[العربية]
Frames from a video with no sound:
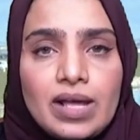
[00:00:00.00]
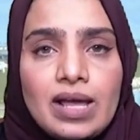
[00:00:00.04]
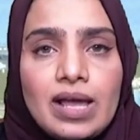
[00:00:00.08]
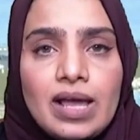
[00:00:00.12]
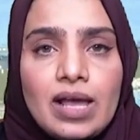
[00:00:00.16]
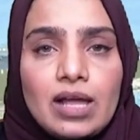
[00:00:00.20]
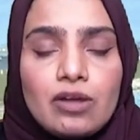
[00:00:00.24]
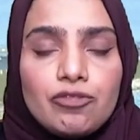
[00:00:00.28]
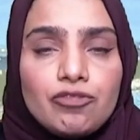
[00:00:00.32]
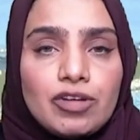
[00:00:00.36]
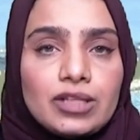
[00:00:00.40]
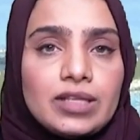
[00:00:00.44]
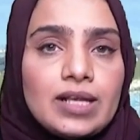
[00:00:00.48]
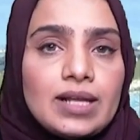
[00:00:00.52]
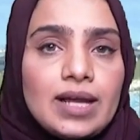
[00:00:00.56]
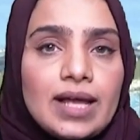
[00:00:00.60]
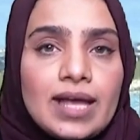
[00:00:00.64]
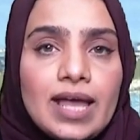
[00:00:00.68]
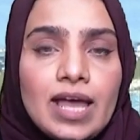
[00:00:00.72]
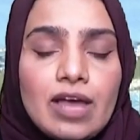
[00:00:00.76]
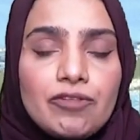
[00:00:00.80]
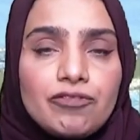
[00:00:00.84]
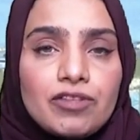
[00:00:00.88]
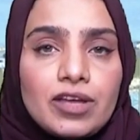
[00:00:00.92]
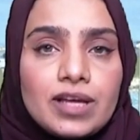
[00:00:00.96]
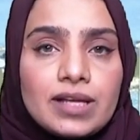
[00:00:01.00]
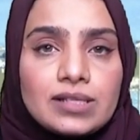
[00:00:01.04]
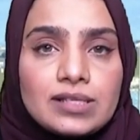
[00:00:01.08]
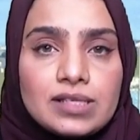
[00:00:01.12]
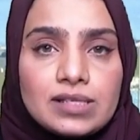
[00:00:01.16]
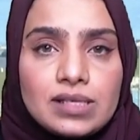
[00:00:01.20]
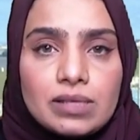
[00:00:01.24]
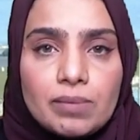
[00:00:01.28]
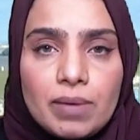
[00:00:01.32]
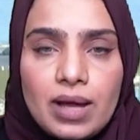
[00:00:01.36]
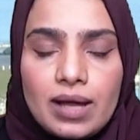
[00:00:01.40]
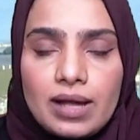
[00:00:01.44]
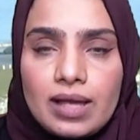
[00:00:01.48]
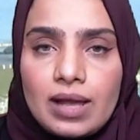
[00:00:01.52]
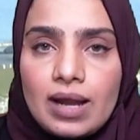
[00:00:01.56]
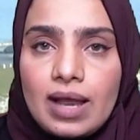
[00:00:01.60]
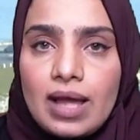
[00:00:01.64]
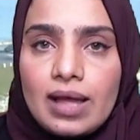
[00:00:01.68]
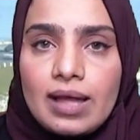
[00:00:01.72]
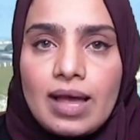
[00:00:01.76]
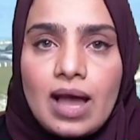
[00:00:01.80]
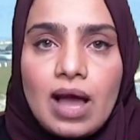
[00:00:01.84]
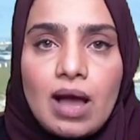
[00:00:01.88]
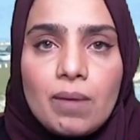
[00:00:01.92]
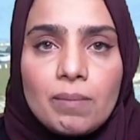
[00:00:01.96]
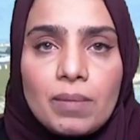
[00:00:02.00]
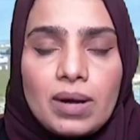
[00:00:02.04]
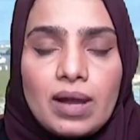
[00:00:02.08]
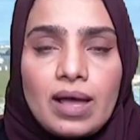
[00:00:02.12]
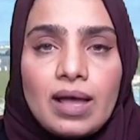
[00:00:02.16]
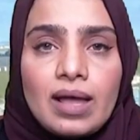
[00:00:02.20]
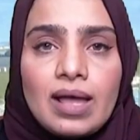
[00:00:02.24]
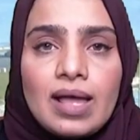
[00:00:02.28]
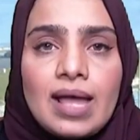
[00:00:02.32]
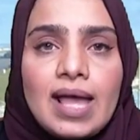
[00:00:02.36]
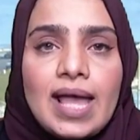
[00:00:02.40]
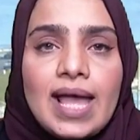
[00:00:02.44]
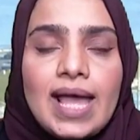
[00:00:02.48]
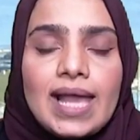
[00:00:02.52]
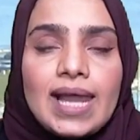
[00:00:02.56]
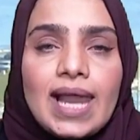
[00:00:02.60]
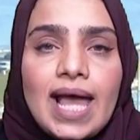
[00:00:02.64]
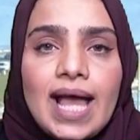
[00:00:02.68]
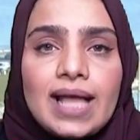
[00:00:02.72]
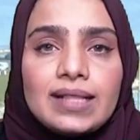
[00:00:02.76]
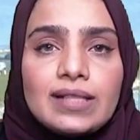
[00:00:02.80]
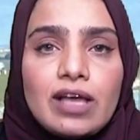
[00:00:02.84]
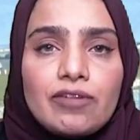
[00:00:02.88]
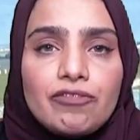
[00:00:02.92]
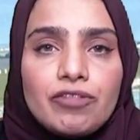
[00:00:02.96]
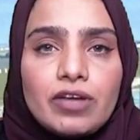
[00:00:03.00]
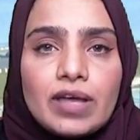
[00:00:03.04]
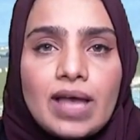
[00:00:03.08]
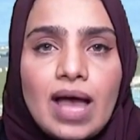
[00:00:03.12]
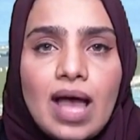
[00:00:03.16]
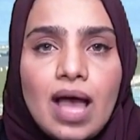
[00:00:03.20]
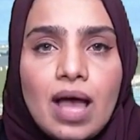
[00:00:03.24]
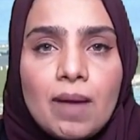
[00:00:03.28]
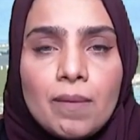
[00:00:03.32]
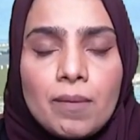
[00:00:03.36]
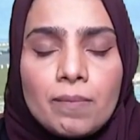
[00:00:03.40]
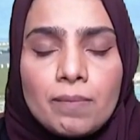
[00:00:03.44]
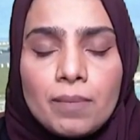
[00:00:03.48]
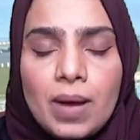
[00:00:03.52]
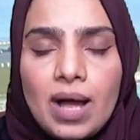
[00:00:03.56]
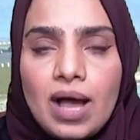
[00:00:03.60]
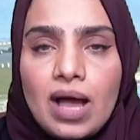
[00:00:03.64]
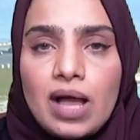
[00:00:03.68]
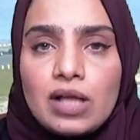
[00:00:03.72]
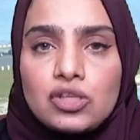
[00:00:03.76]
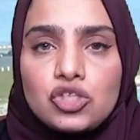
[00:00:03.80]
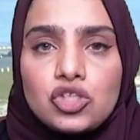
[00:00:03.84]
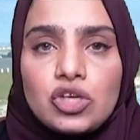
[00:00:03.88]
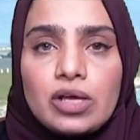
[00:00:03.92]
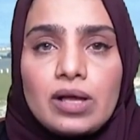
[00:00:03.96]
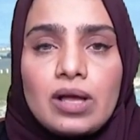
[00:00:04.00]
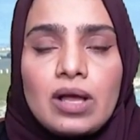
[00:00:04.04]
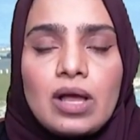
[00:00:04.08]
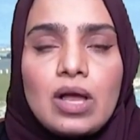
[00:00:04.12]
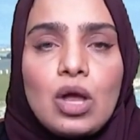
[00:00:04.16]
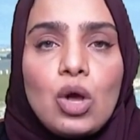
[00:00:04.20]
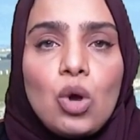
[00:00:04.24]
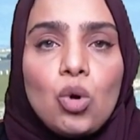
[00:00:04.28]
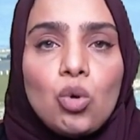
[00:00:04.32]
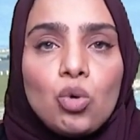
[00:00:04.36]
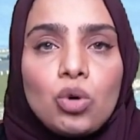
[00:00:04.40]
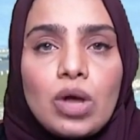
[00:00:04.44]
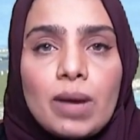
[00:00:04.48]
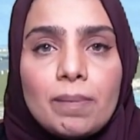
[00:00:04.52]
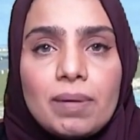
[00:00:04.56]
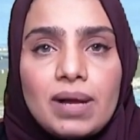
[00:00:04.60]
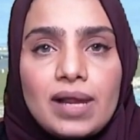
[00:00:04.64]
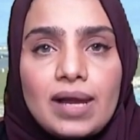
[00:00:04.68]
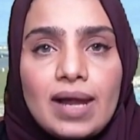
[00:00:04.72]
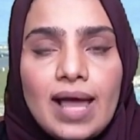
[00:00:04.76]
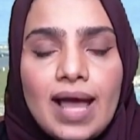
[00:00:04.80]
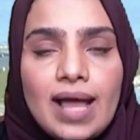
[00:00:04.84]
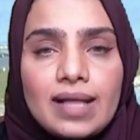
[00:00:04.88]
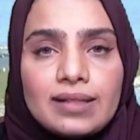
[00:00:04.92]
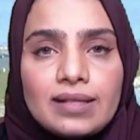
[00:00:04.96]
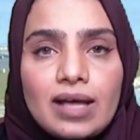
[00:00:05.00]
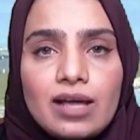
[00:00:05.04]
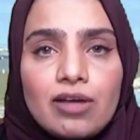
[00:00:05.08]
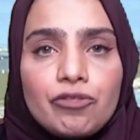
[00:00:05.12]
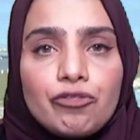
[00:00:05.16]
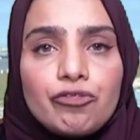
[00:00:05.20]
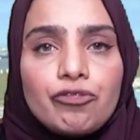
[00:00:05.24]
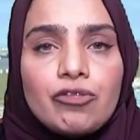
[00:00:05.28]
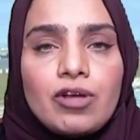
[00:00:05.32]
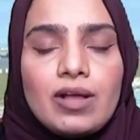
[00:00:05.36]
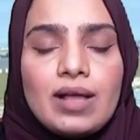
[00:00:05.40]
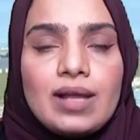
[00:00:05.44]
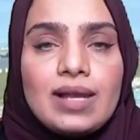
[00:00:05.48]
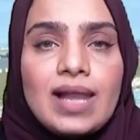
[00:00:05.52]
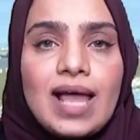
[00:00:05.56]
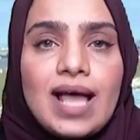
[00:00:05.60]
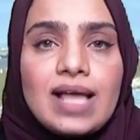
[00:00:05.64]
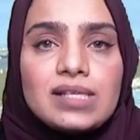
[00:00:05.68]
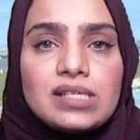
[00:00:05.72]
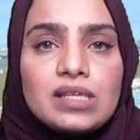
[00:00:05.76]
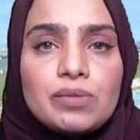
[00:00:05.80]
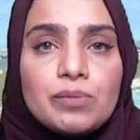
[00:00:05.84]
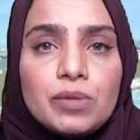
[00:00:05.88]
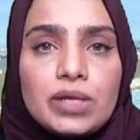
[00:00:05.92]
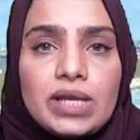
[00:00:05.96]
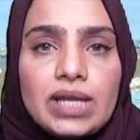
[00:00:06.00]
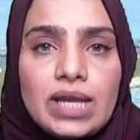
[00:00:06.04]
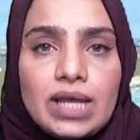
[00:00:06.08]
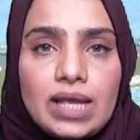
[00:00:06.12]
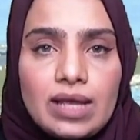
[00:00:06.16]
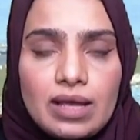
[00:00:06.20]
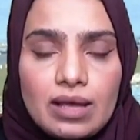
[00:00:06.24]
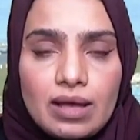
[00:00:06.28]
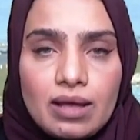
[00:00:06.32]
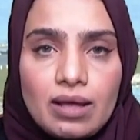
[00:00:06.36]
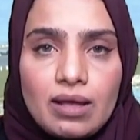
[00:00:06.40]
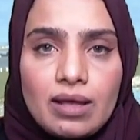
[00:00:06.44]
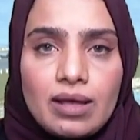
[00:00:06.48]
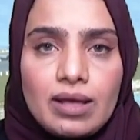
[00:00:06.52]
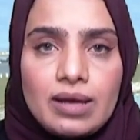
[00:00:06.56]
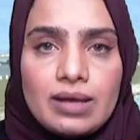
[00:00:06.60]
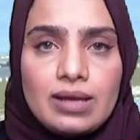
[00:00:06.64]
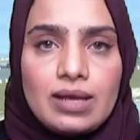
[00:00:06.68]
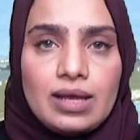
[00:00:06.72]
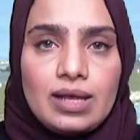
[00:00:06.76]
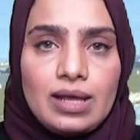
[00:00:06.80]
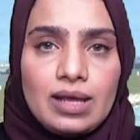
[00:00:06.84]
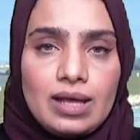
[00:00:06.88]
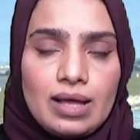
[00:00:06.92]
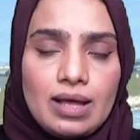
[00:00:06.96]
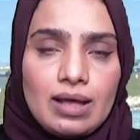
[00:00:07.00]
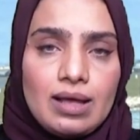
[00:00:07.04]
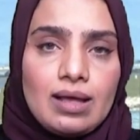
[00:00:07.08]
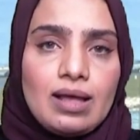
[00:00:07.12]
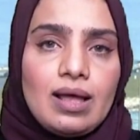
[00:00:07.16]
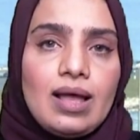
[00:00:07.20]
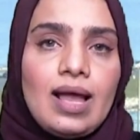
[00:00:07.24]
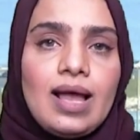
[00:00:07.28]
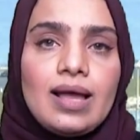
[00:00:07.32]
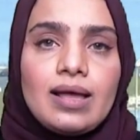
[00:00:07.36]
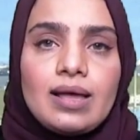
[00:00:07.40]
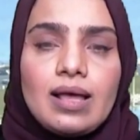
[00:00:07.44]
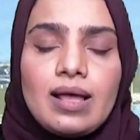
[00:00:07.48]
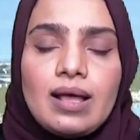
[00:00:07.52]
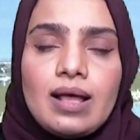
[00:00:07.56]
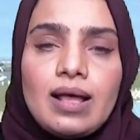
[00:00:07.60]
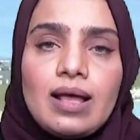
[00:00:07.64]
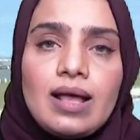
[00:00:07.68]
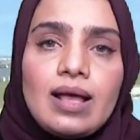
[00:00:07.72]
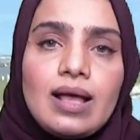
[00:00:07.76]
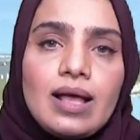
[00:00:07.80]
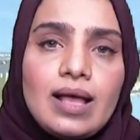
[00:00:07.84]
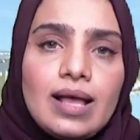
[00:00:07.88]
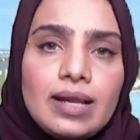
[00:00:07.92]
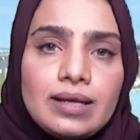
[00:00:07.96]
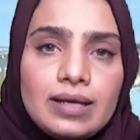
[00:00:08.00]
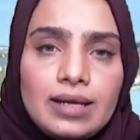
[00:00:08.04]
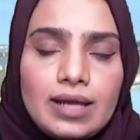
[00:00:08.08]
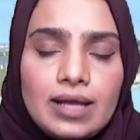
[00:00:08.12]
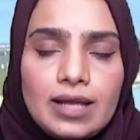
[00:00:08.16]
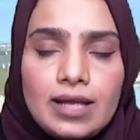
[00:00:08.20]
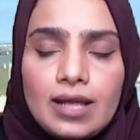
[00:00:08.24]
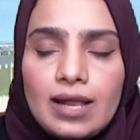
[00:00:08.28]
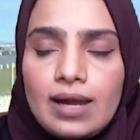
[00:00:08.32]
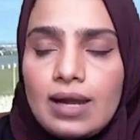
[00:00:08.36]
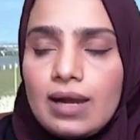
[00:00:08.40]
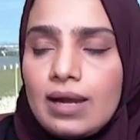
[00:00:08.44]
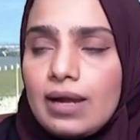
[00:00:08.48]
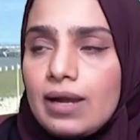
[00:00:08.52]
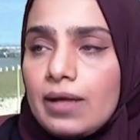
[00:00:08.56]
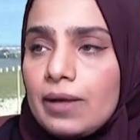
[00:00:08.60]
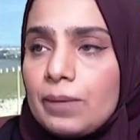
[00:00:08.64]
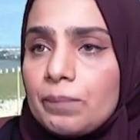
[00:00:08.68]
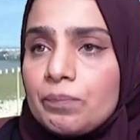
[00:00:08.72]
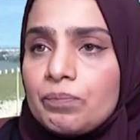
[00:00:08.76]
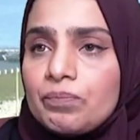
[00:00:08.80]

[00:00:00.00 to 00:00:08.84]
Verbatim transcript: الفضيله كيف يكتسبها كلها كامله الهدف هي اهم حاجه وقبل الهدف لازم النيه النيه حق آه، النيه